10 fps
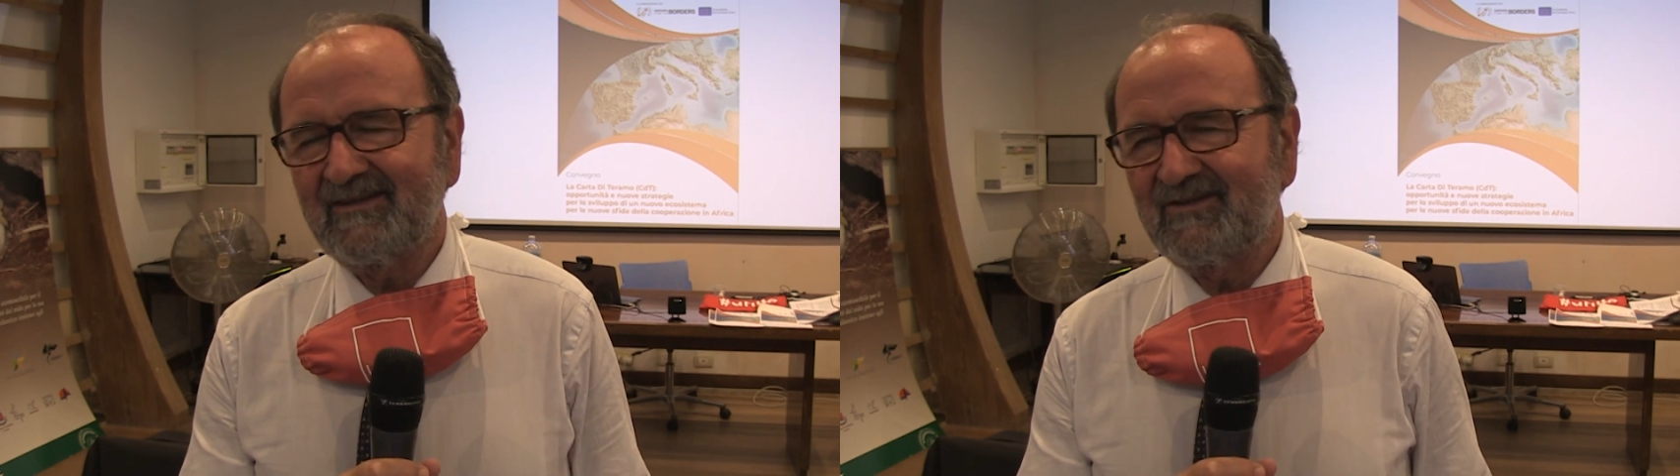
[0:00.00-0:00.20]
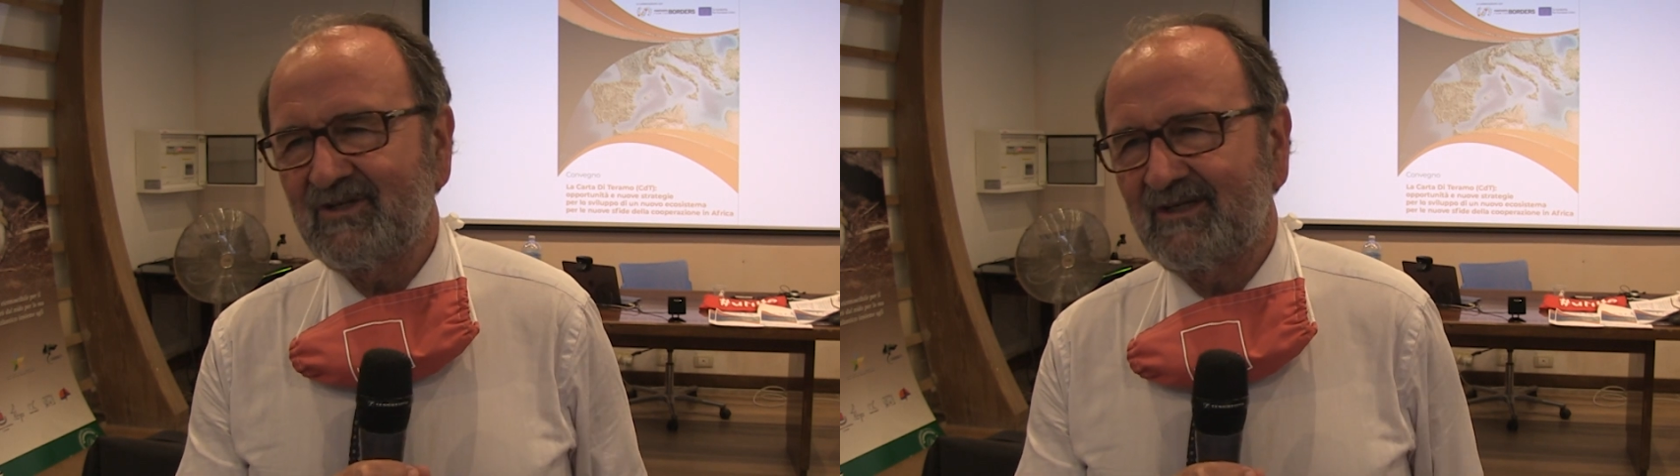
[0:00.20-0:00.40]

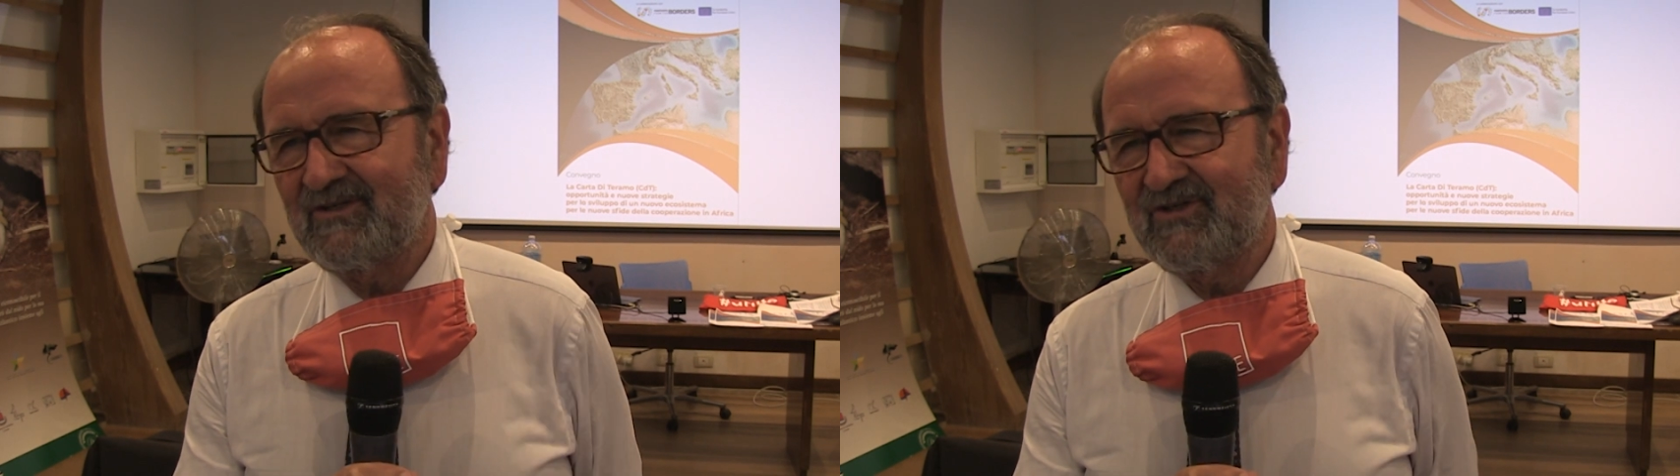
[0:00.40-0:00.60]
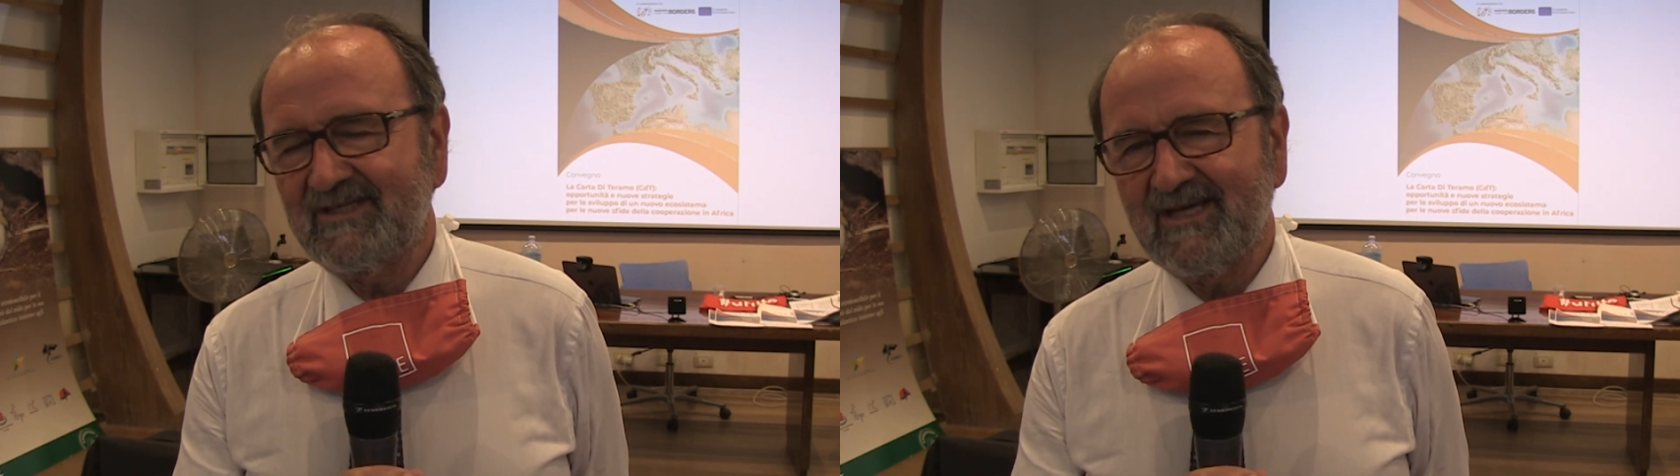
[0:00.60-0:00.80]
ci,
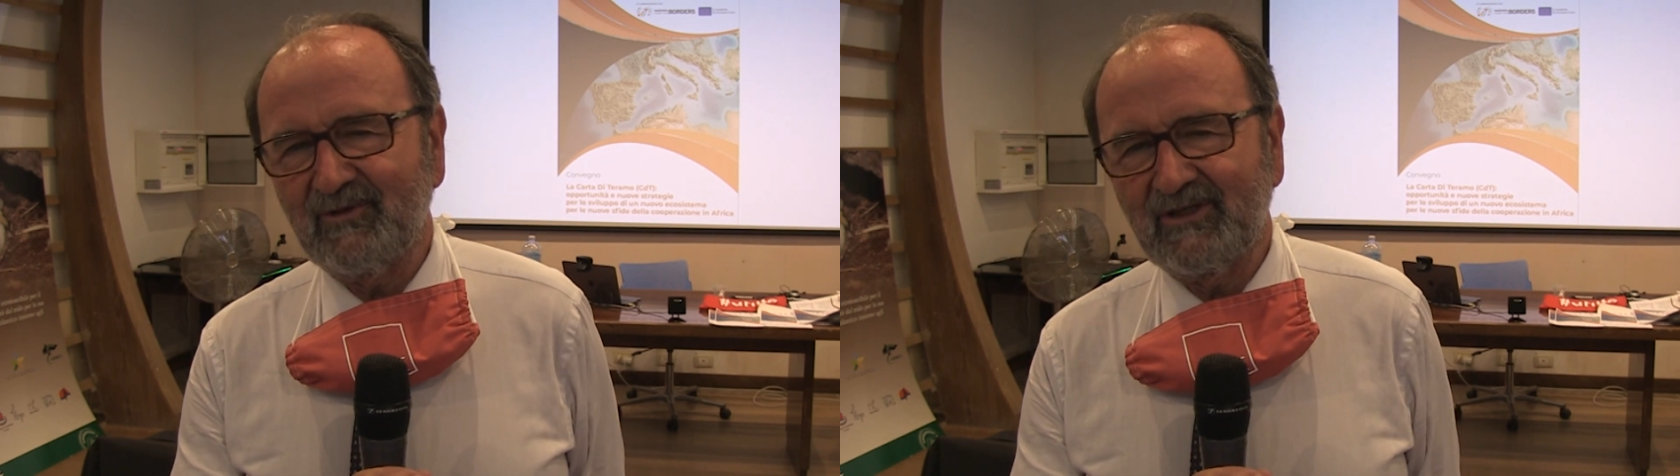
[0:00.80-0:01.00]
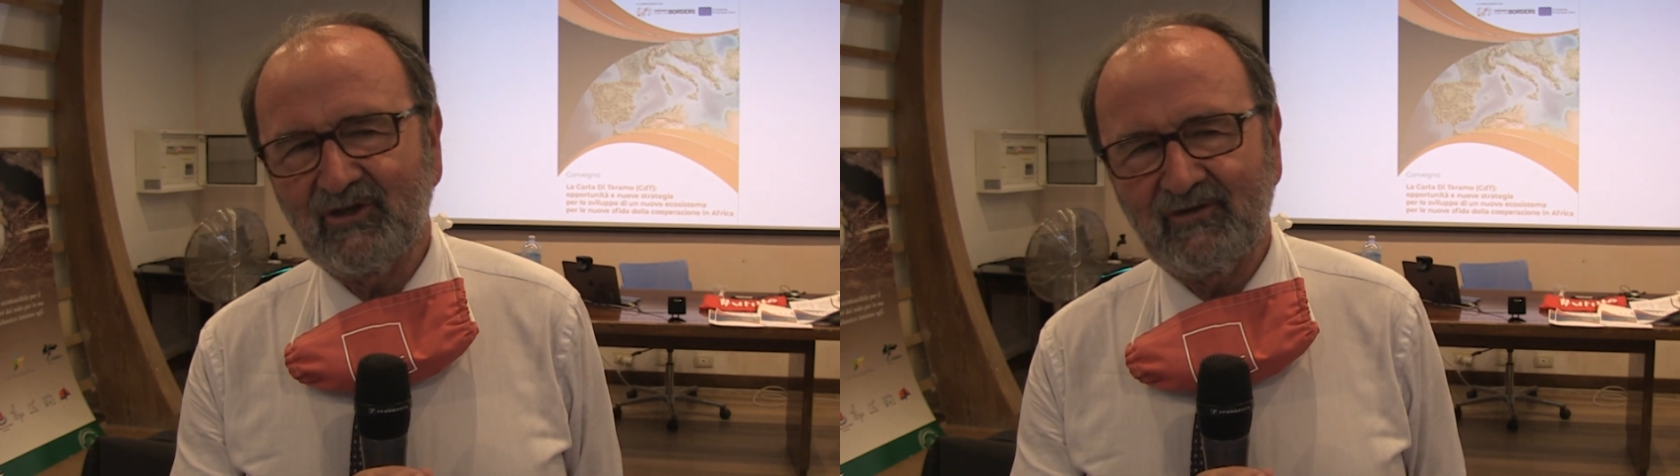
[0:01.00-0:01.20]
ci,
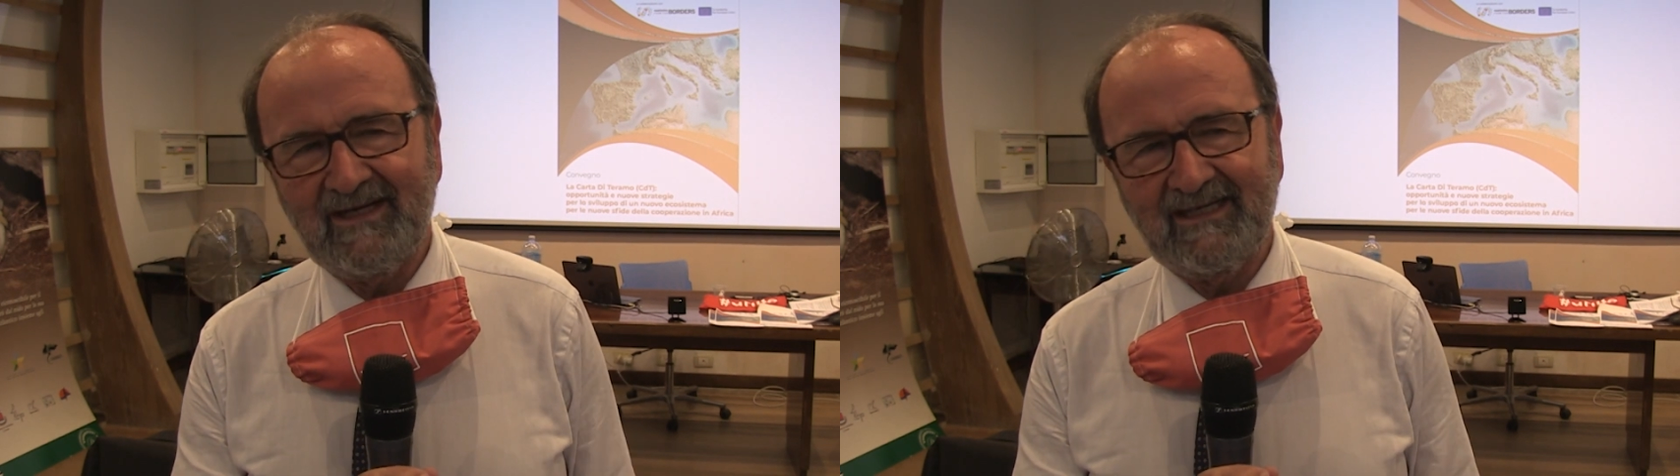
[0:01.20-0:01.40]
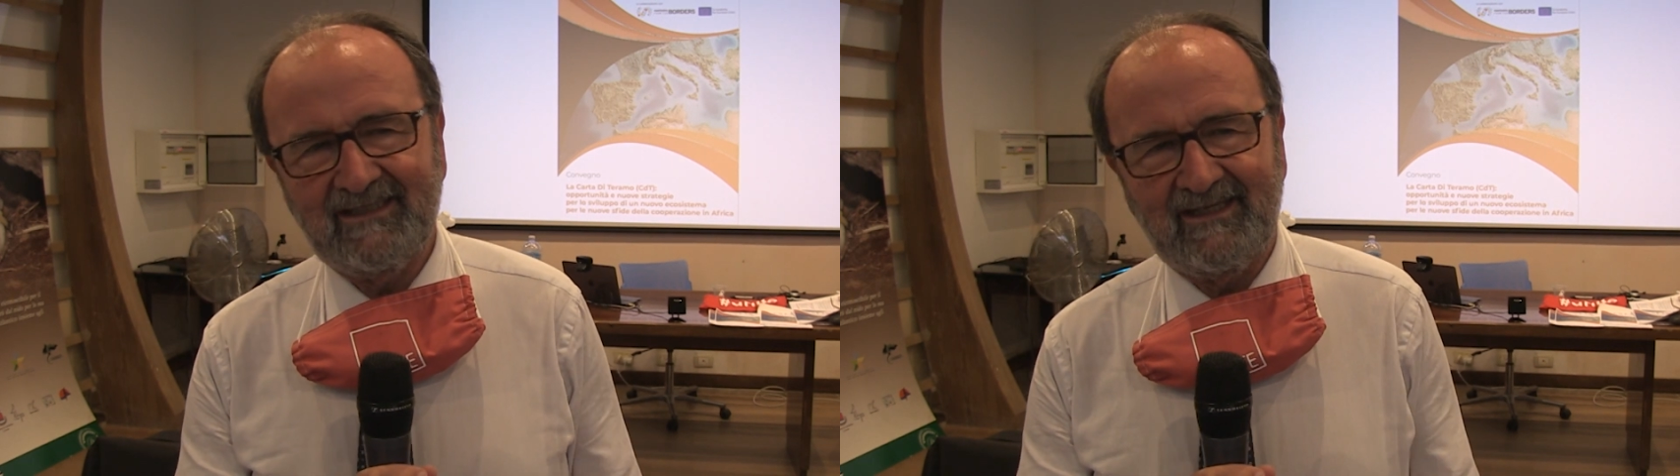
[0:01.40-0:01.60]
siamo
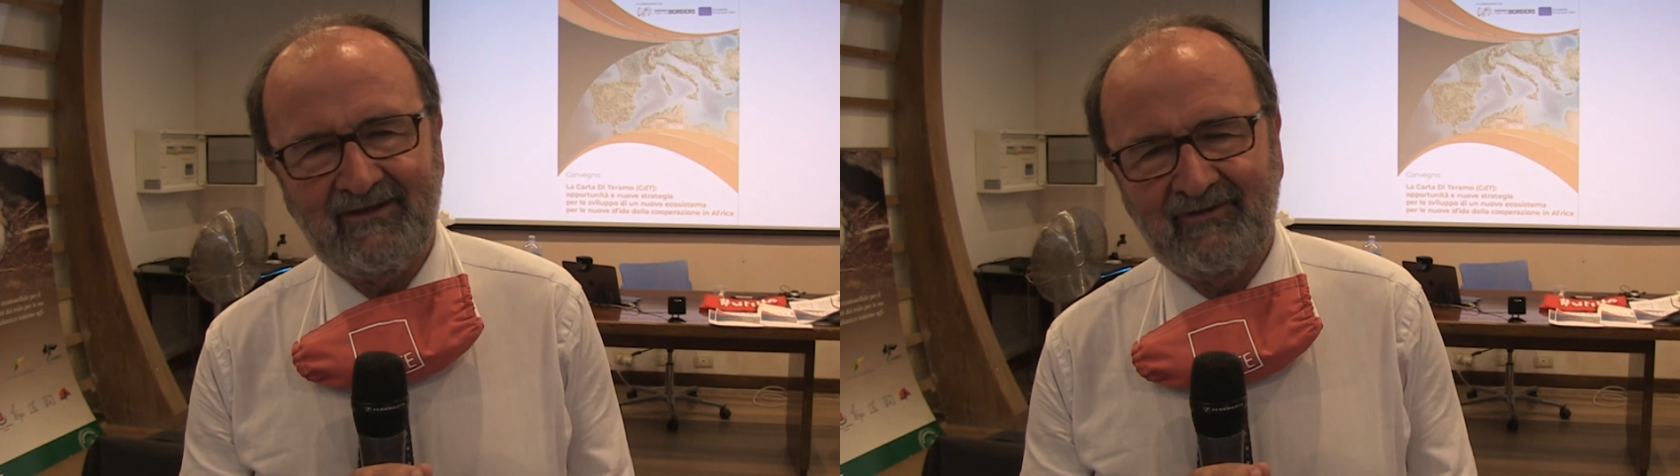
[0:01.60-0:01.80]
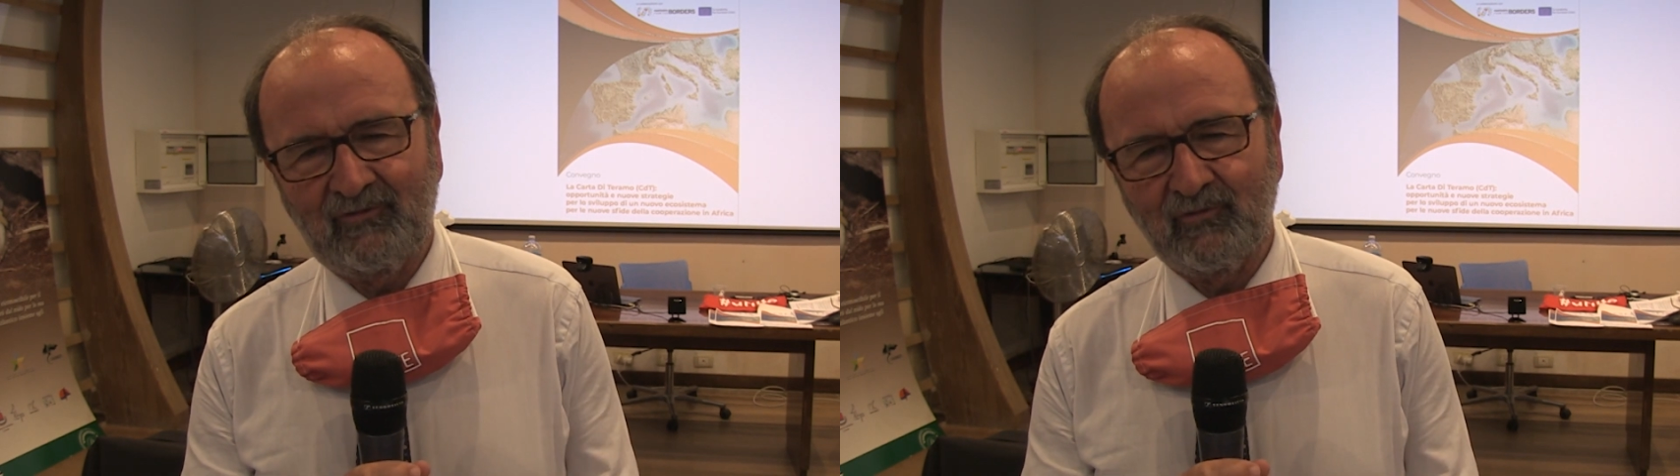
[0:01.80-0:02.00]

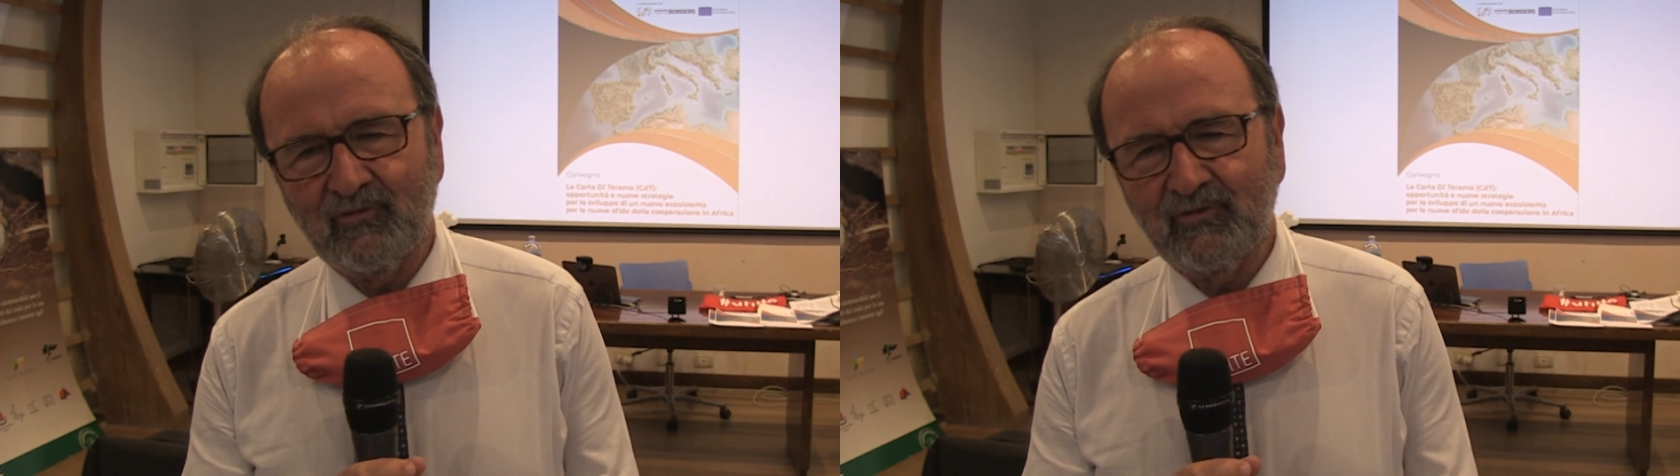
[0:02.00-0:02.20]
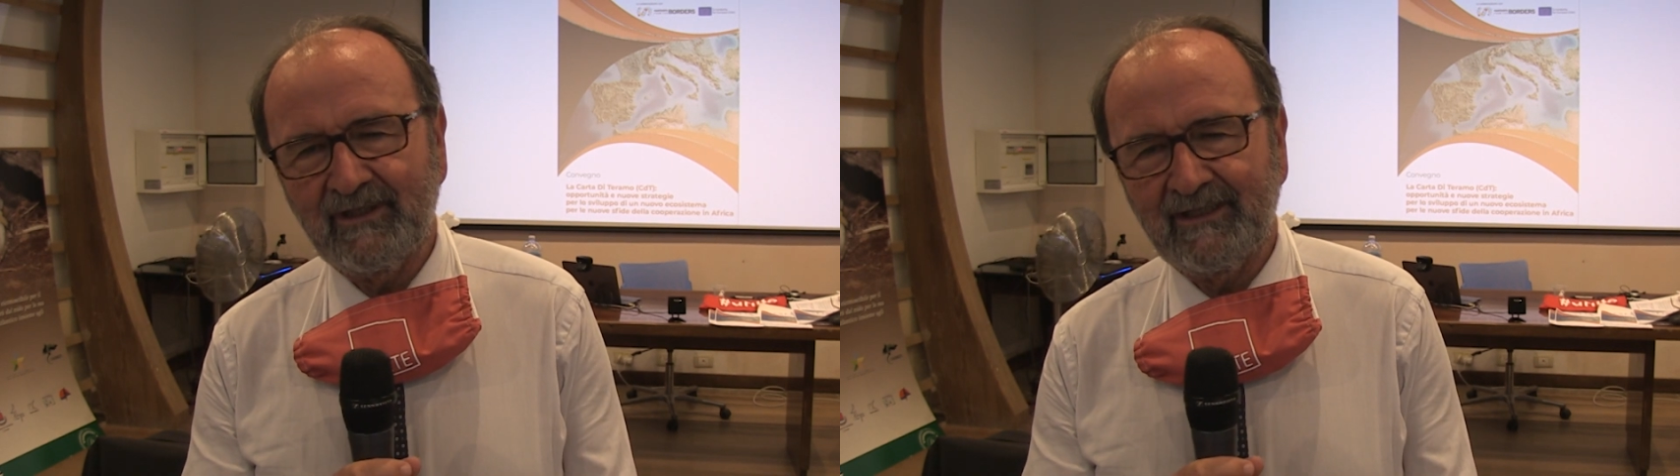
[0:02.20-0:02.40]
ritrovati
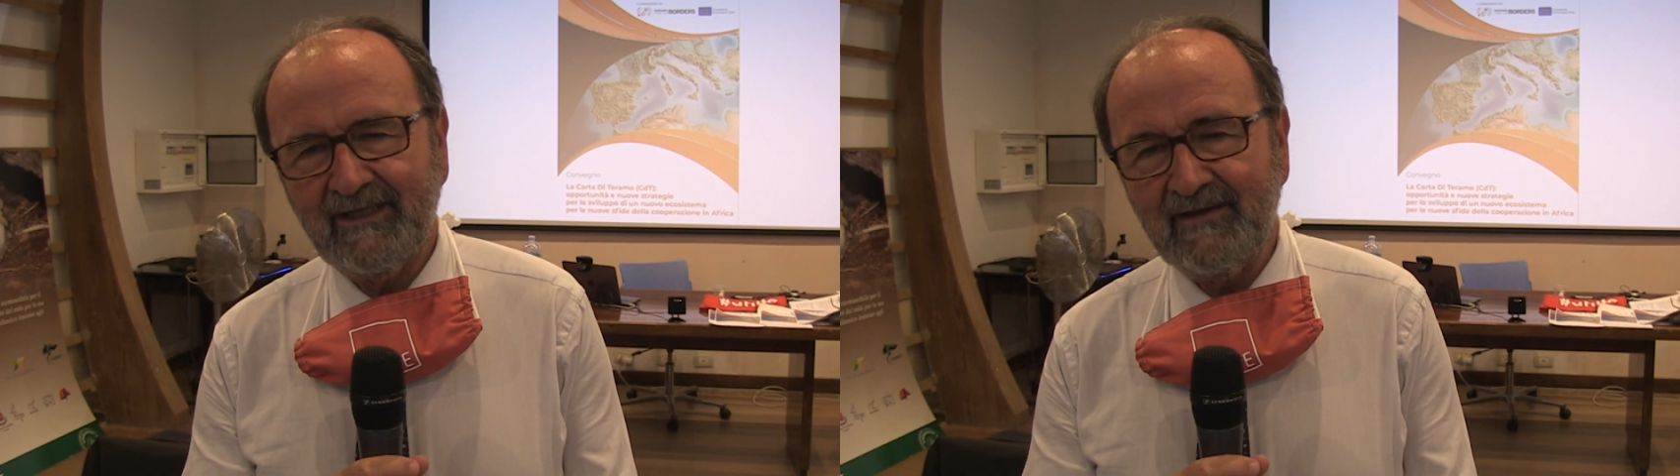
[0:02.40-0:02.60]
su eh,